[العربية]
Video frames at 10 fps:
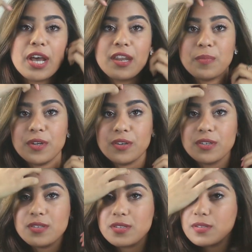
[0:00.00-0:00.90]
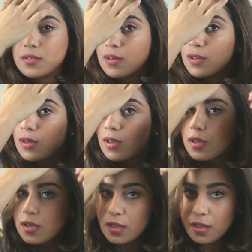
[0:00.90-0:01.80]
شعري بالنص
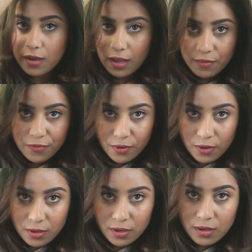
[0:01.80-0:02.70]
رح افرق